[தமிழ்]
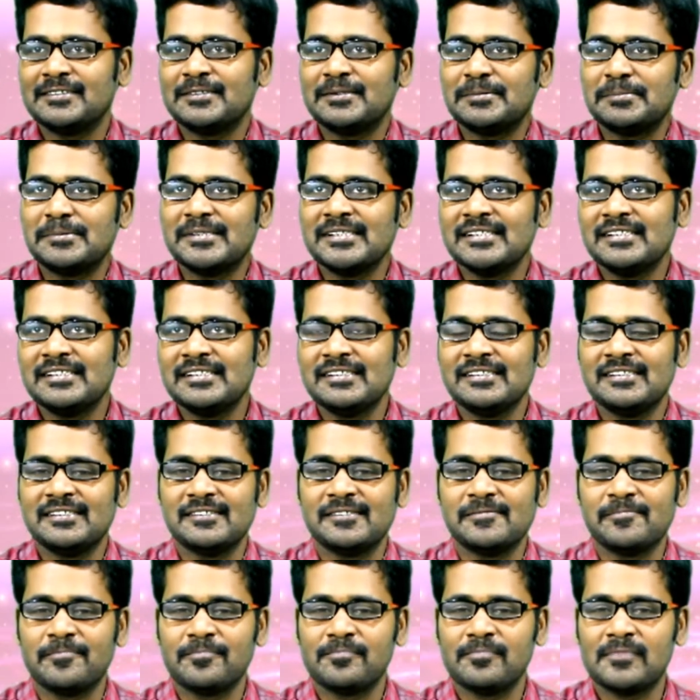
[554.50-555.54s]
அப்படின்னு
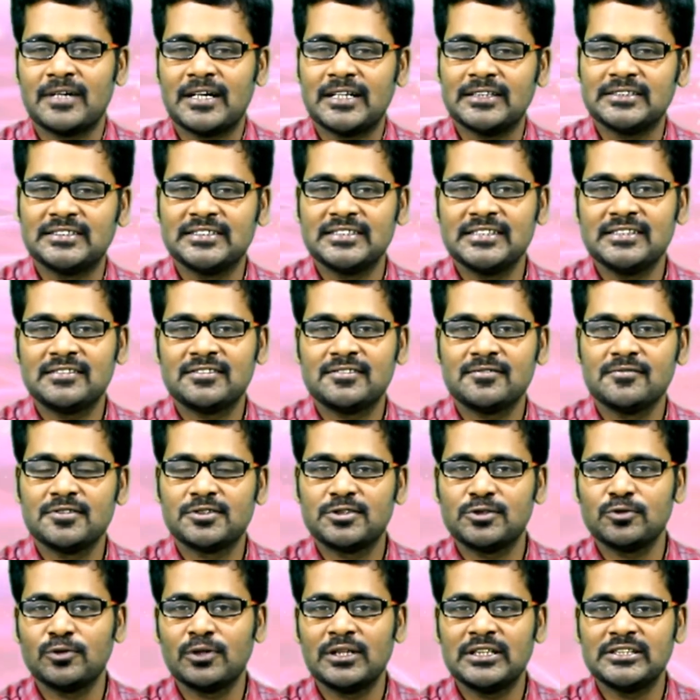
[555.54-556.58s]
அஜித்
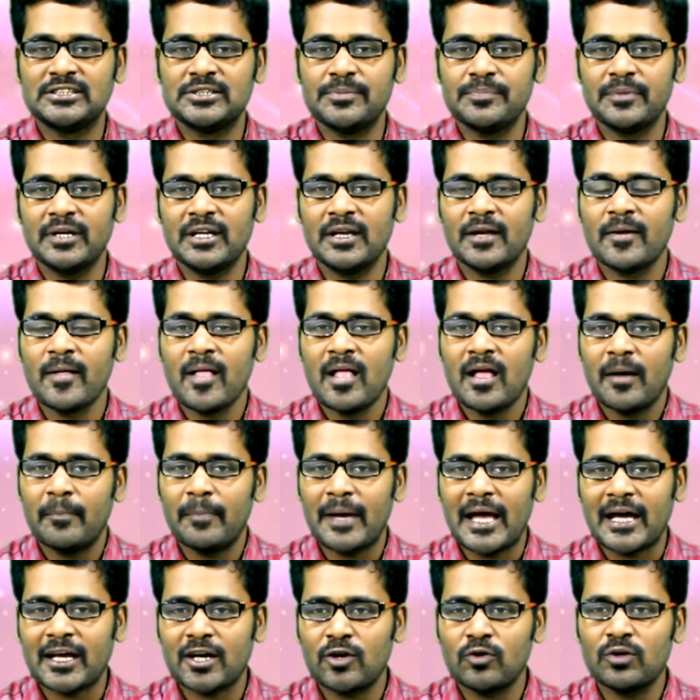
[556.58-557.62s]
சோலட்சுமி
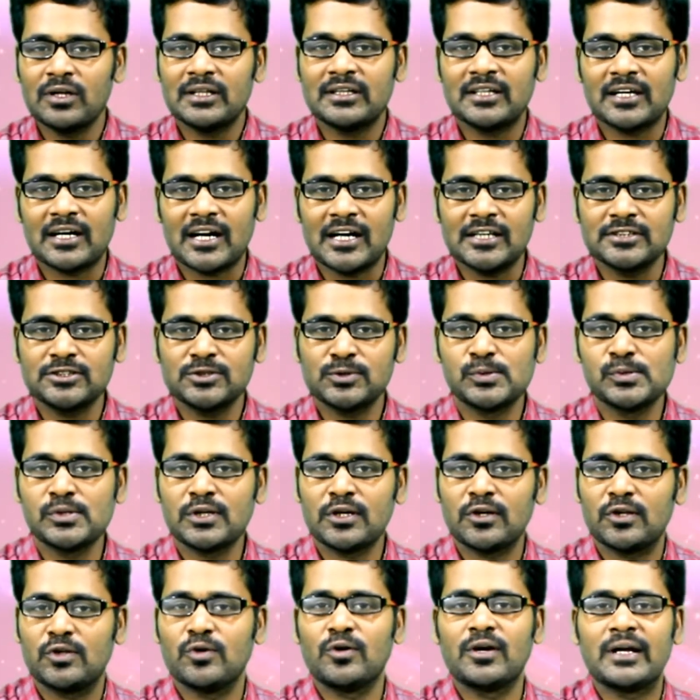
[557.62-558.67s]
பேக்ரவுண்டில் இந்த ராஜு
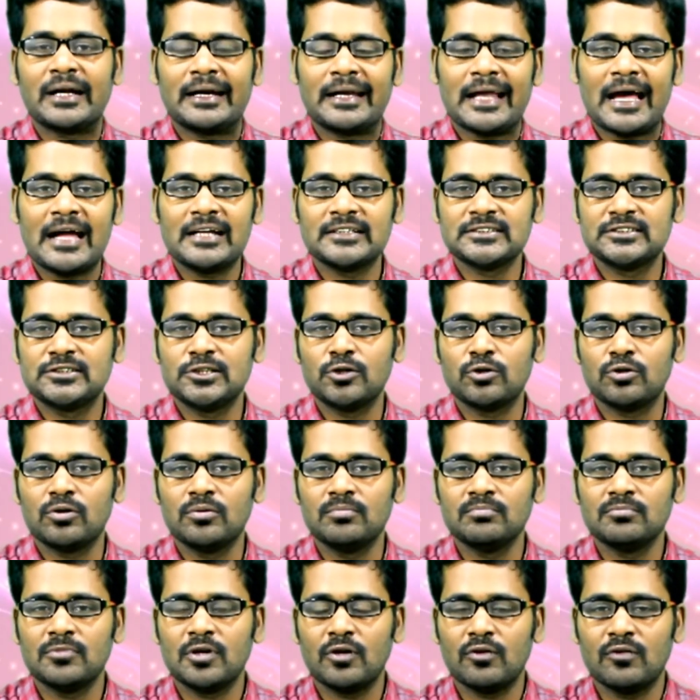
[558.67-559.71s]
சுந்தரத்தோட டான்ஸ்
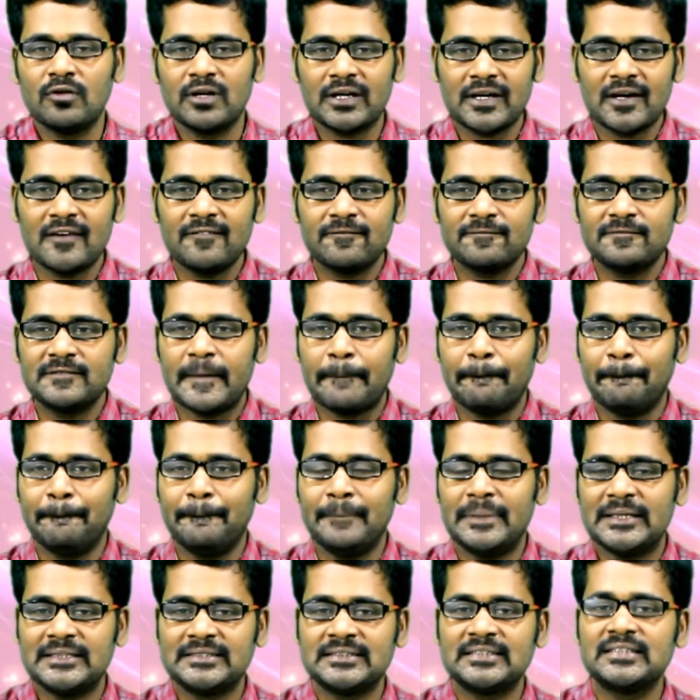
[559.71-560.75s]
இருக்கும் ஒன் ஆஃப் த
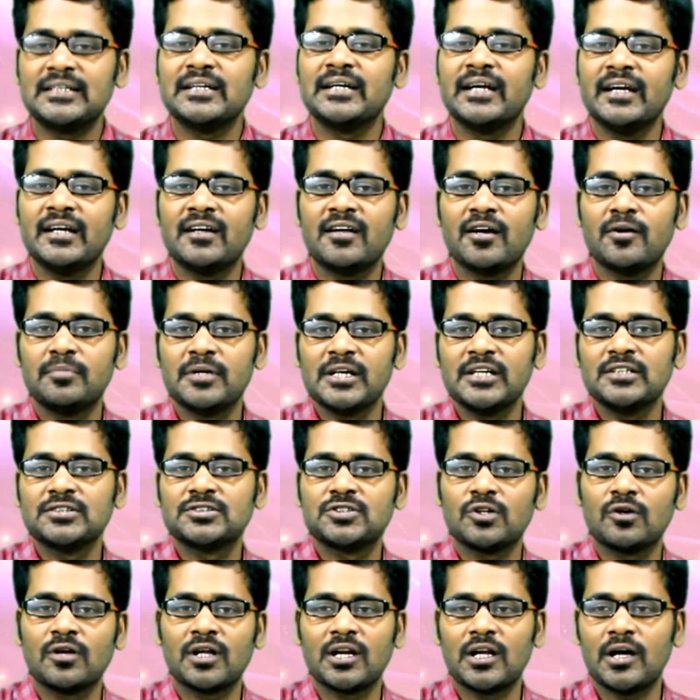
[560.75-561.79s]
பெஸ்ட் ஹிட் அப்படின்னு
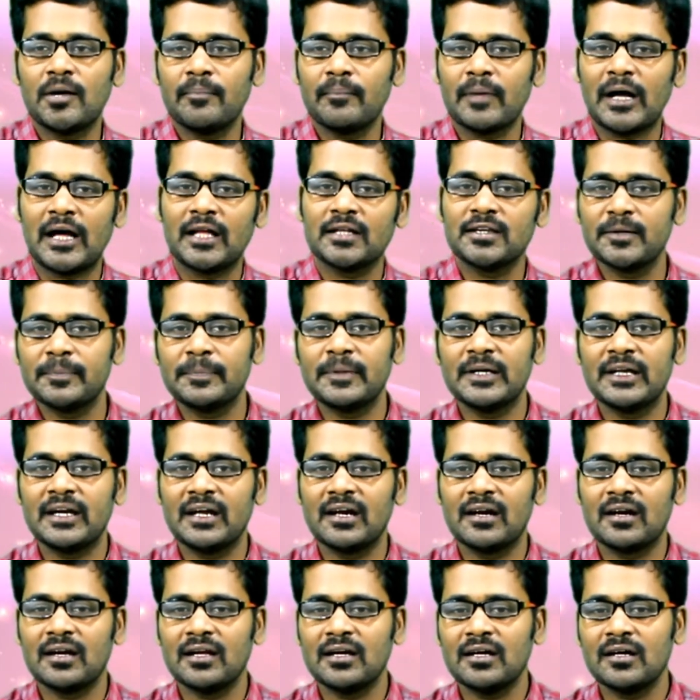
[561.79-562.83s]
சொல்லலாம் அந்த
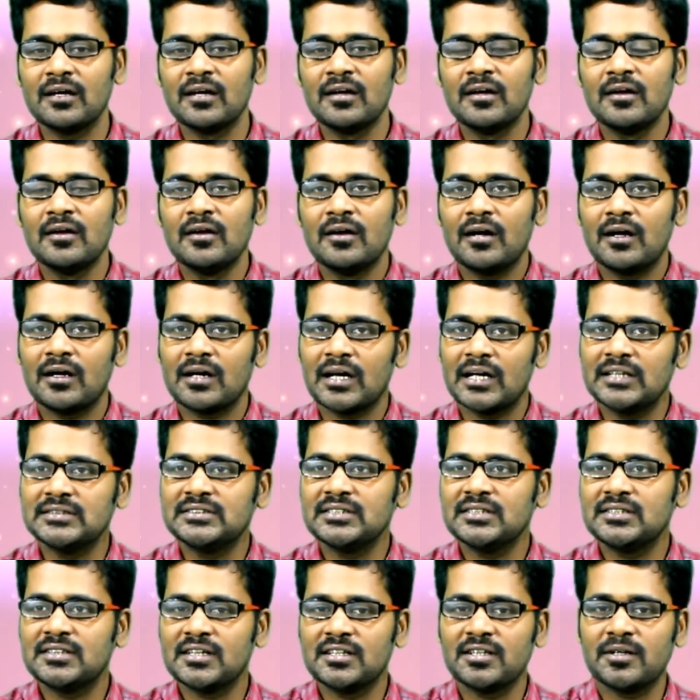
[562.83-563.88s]
பீரியடில் அண்ட்
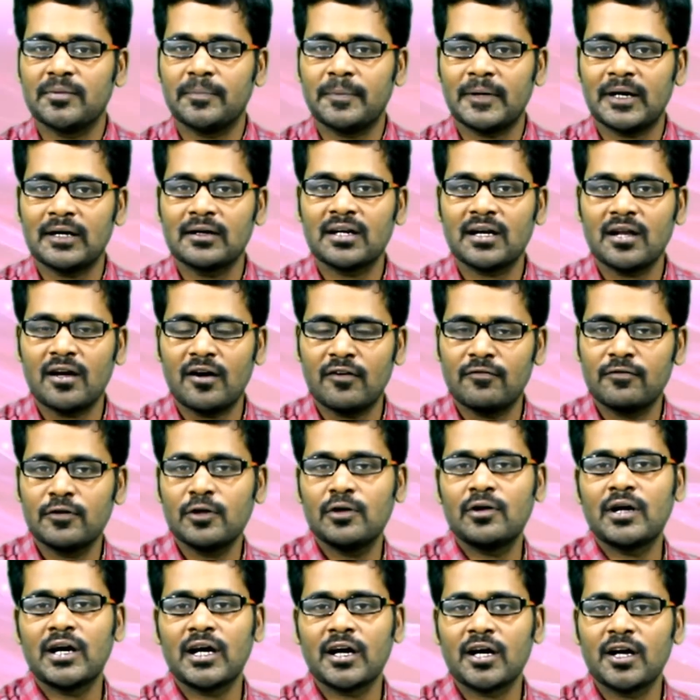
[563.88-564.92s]
அஜித் அந்த பாட்டில்
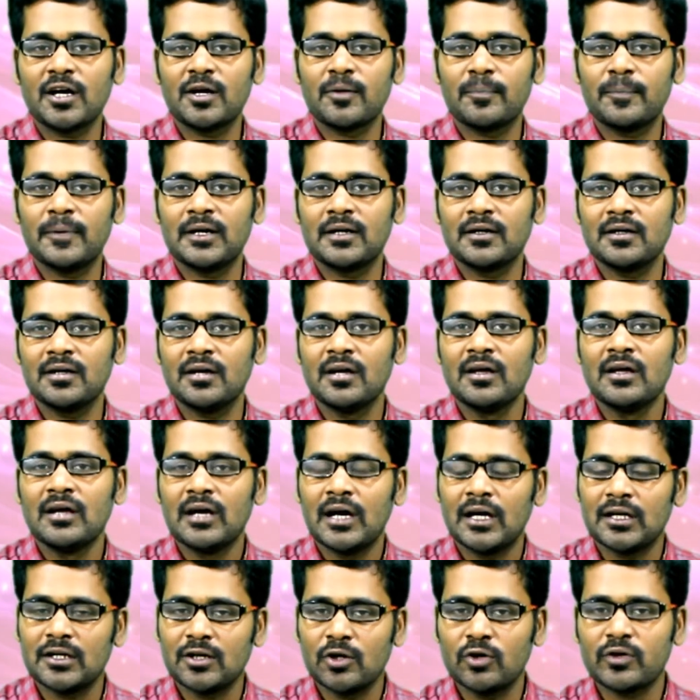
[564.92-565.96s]
அவ்வளோ அழகாக இருப்பார்
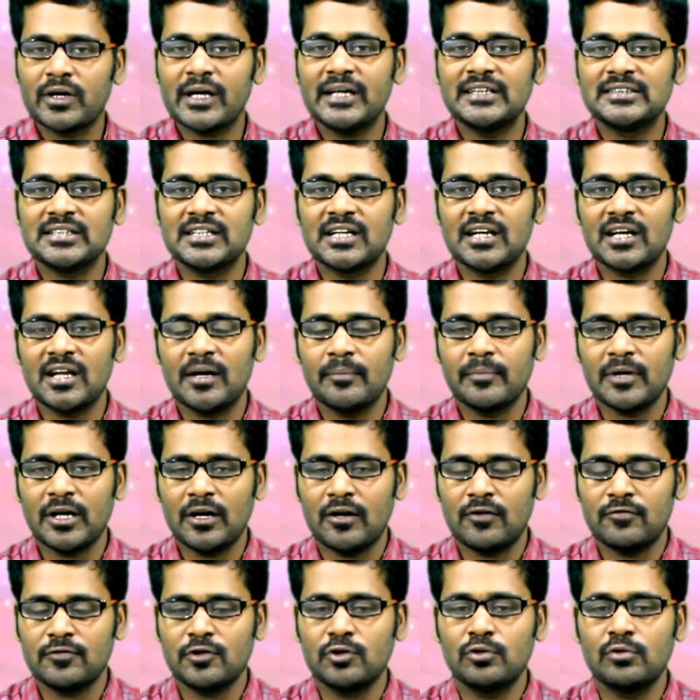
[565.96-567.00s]
அந்த லொக்கேஷன் எல்லாமே
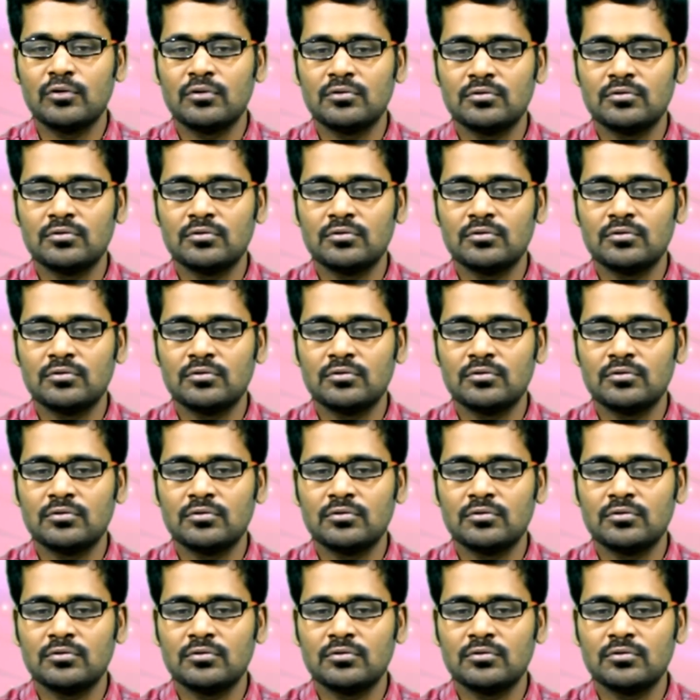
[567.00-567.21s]
அவ்வளோ